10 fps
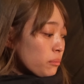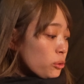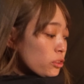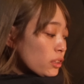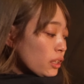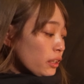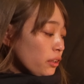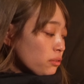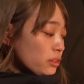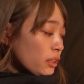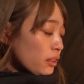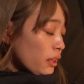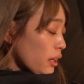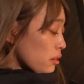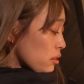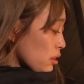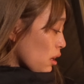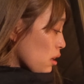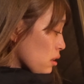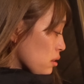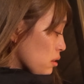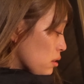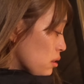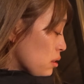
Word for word: もうすっかり夜なんだけどさ、うん、